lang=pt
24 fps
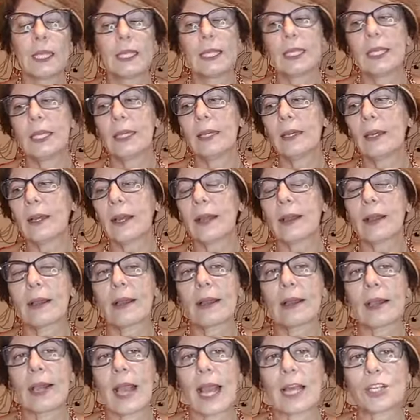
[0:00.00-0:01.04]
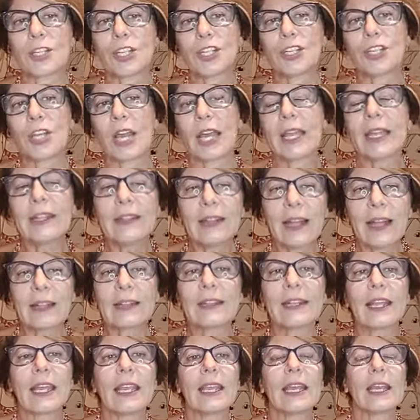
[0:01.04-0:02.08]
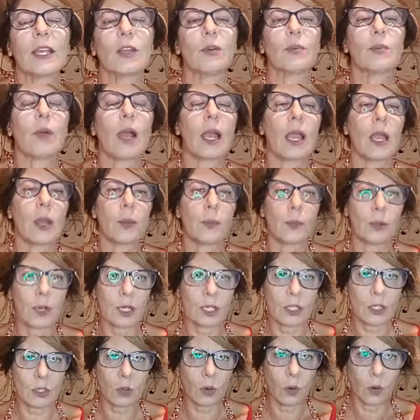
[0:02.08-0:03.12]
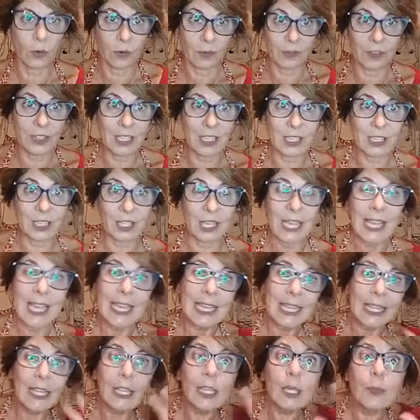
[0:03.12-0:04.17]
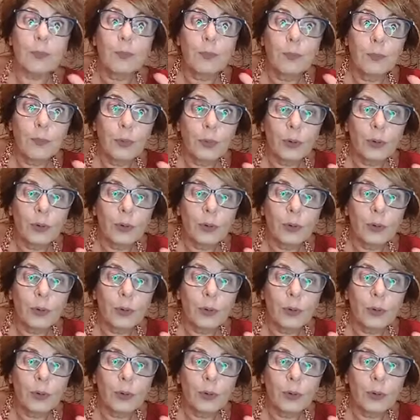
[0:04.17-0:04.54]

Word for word: E a gente ainda tem aí uma época de Covid que,